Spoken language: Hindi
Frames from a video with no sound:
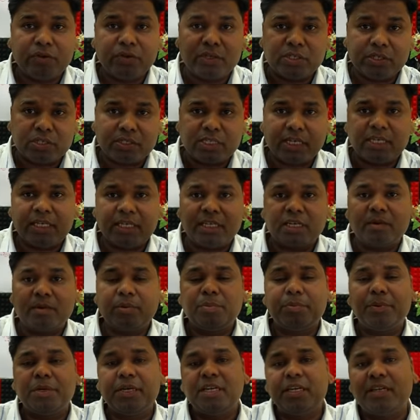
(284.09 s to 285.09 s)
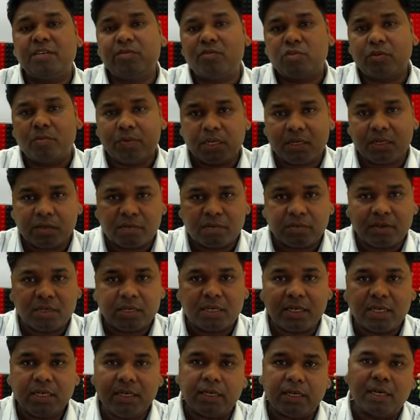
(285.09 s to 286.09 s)
फिर से चाहते हैं कि भाई पी तो हमने कन्वर्ट
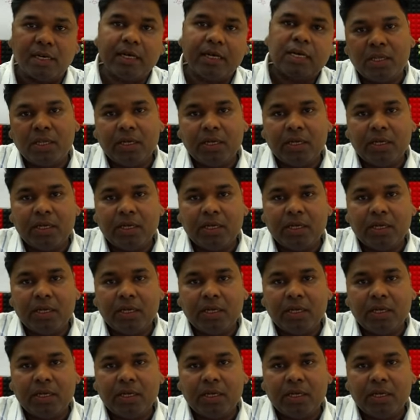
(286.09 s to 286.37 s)
कर ली